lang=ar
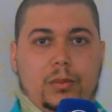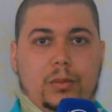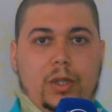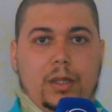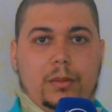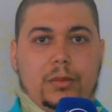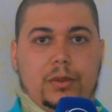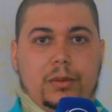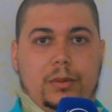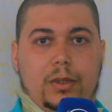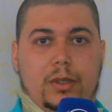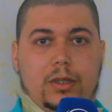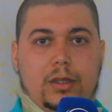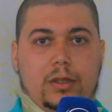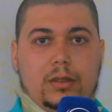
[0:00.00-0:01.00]
محمد
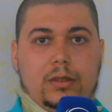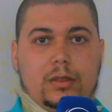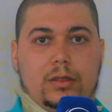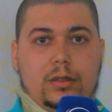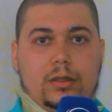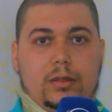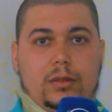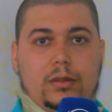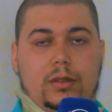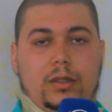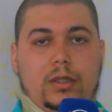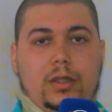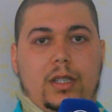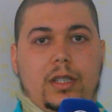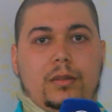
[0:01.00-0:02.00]
بلال
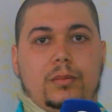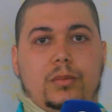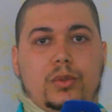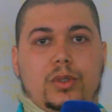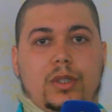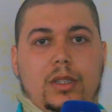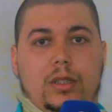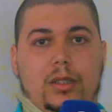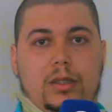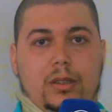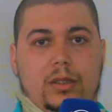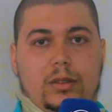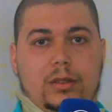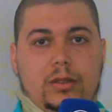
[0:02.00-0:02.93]
حي المجاهدين